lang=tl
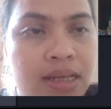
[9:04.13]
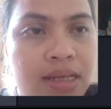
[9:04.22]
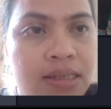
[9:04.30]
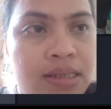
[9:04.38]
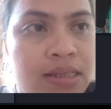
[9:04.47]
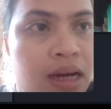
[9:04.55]

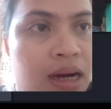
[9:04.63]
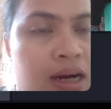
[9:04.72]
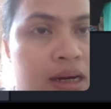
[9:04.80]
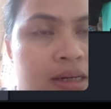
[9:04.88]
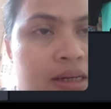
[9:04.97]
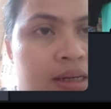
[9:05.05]
is uh,
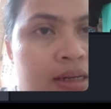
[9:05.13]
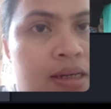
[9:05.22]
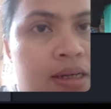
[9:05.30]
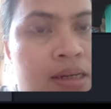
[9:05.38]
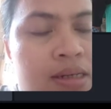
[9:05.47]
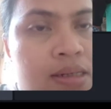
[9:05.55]

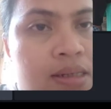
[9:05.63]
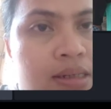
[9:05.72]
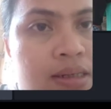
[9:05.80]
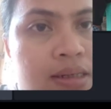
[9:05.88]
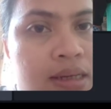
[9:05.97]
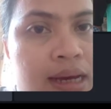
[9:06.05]

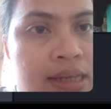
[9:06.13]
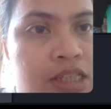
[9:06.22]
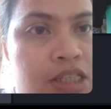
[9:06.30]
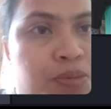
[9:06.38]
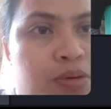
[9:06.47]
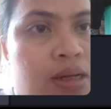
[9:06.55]

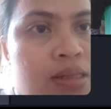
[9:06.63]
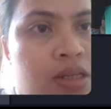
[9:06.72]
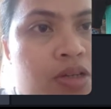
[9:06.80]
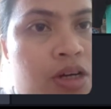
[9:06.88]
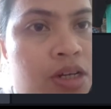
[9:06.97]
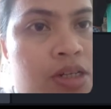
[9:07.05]
i-adjust po natin
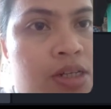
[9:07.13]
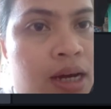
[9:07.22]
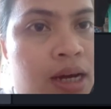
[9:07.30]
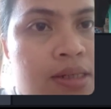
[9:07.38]
yung ano niya.